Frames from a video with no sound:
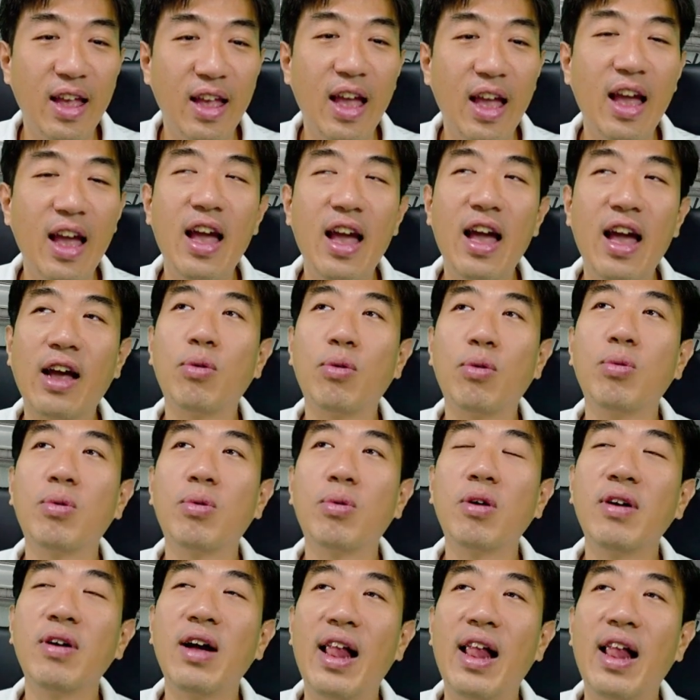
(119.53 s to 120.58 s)
อ่า
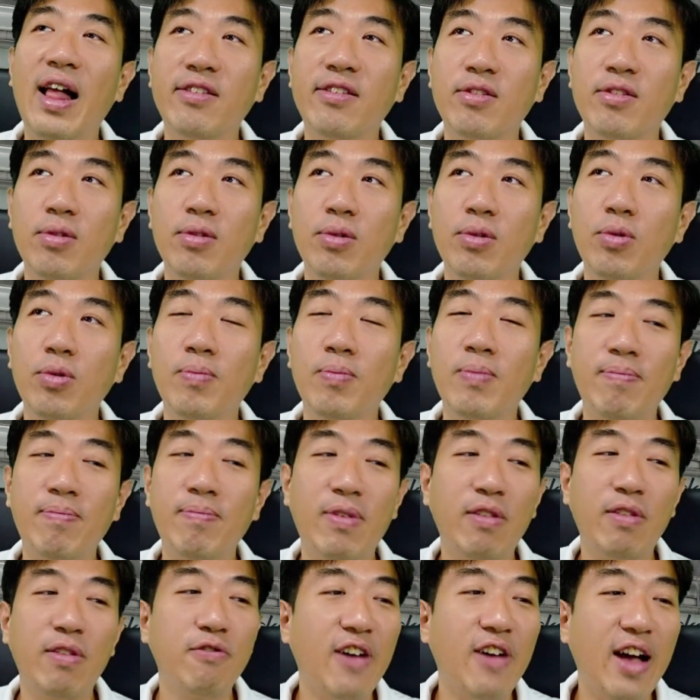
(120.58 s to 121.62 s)
Google Classroom มั
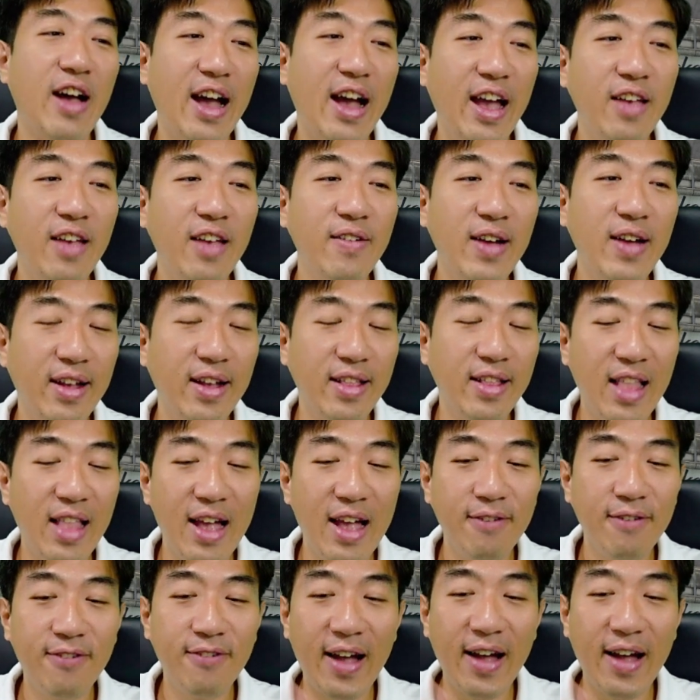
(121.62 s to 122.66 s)
นเป็นไฟล์ใช่ป่ะ
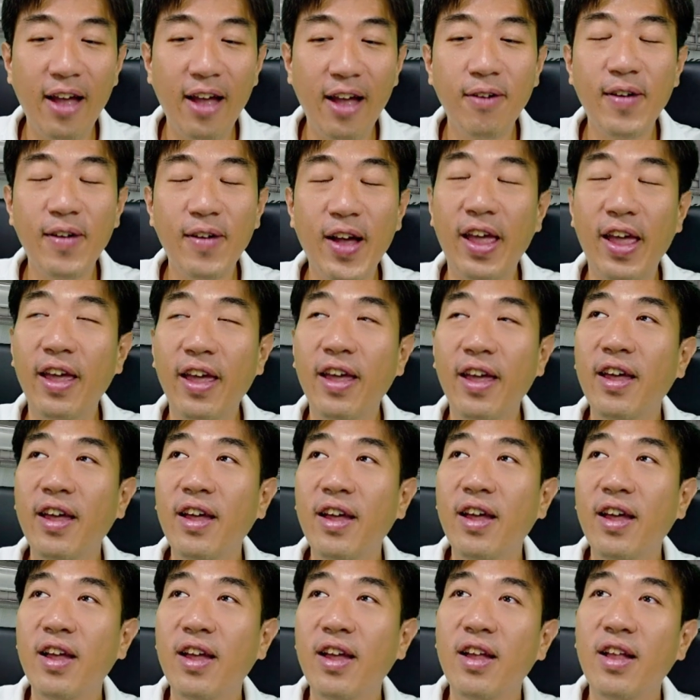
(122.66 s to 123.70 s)
ลากล์เข้าไป
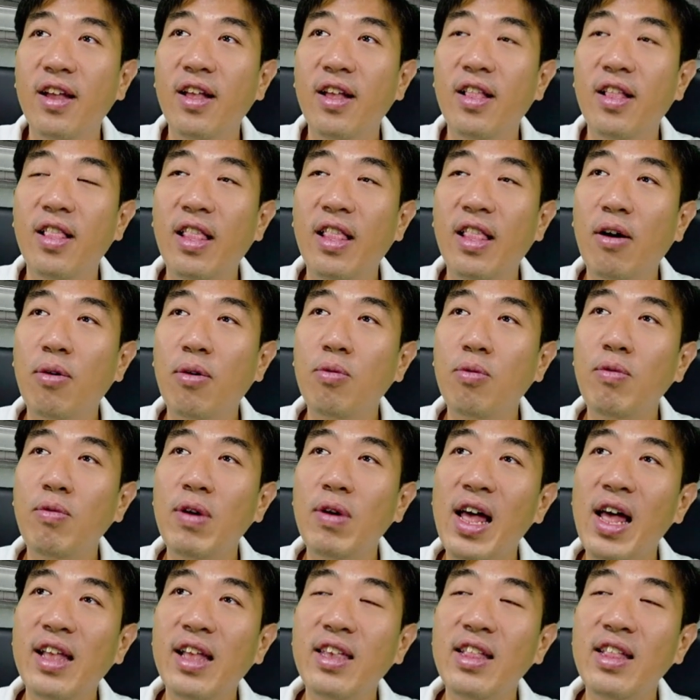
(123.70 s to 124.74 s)
แล้ว
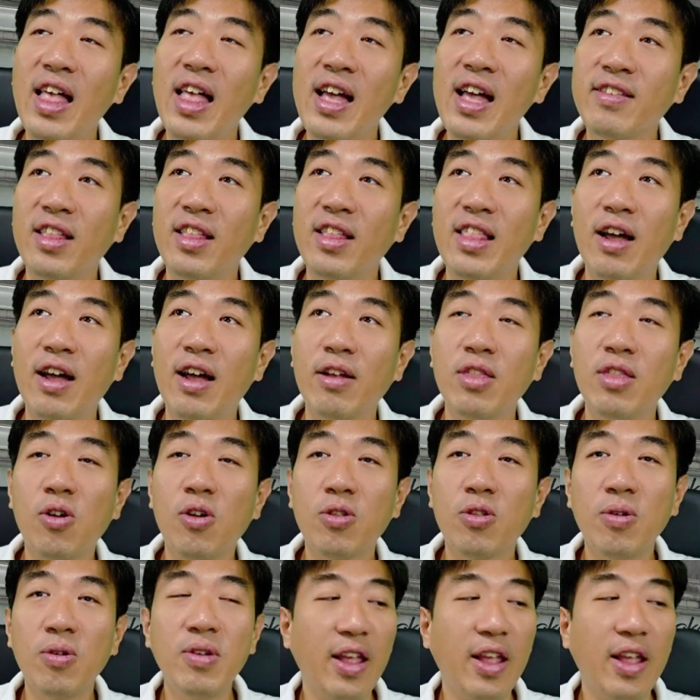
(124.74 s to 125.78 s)
เวลาที่ลากเสร็จแล้ว
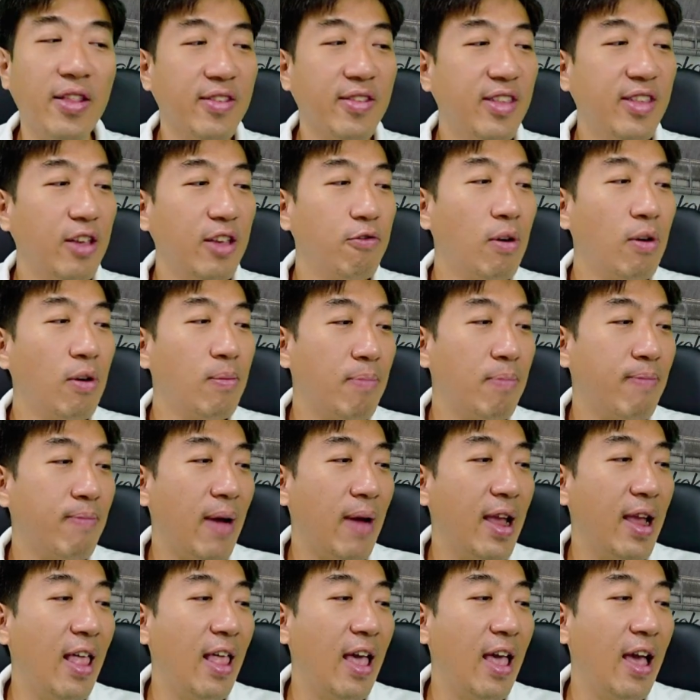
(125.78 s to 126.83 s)
น้องต้องเห็นสิว่ามัน
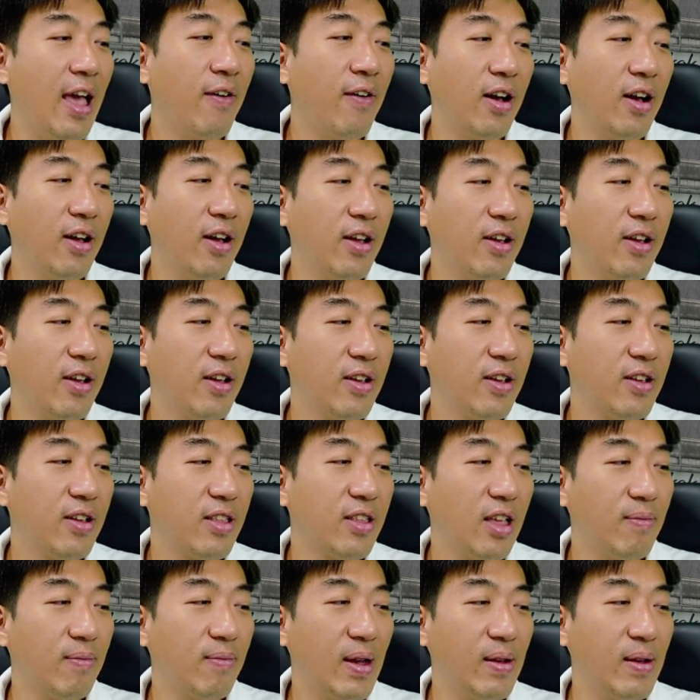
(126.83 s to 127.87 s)
ไปแล้ว อ่ะ
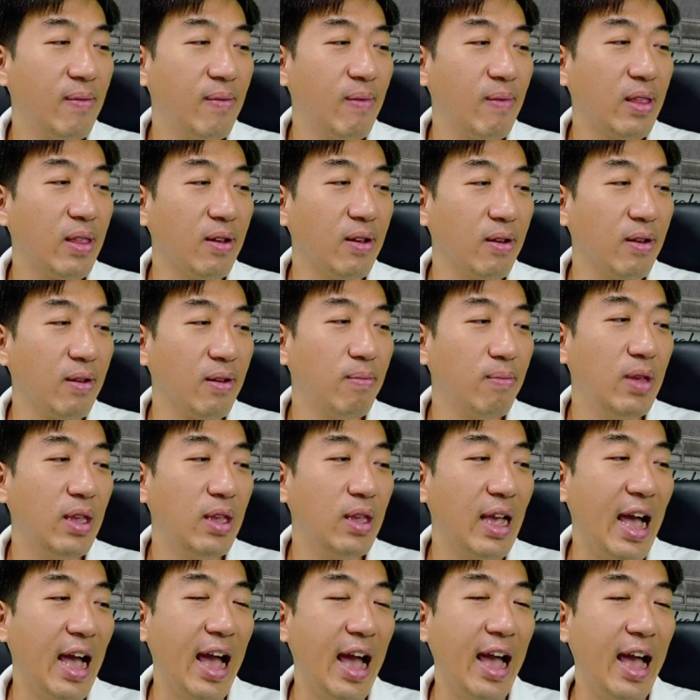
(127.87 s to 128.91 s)
ทำไมมันถึง
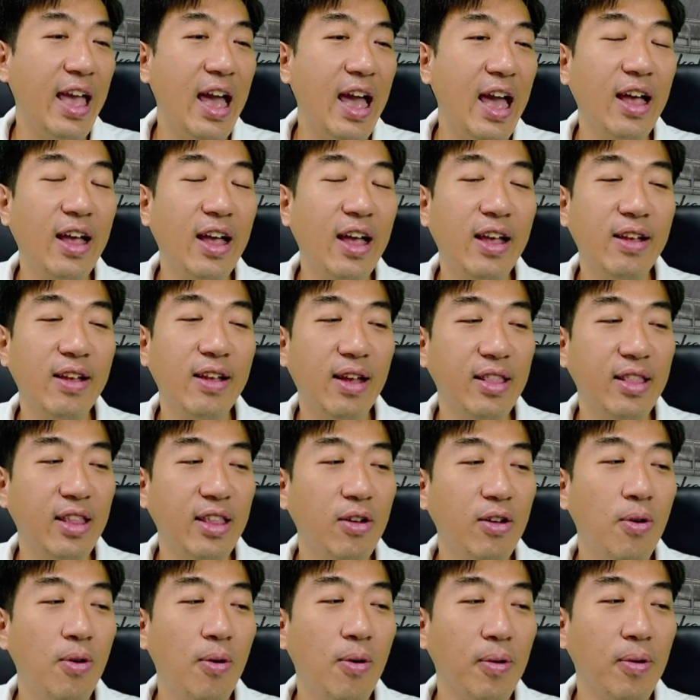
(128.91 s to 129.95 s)
มีหายอ่ะอัน
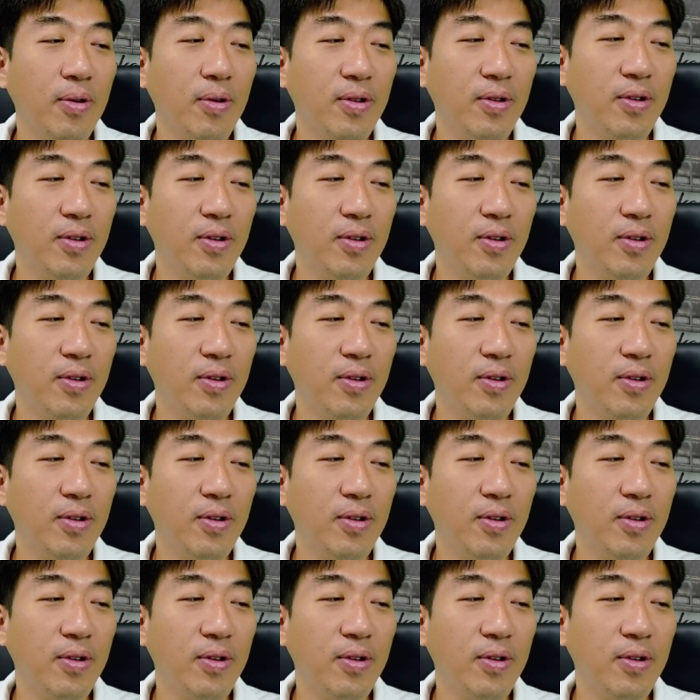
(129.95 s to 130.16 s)
นี้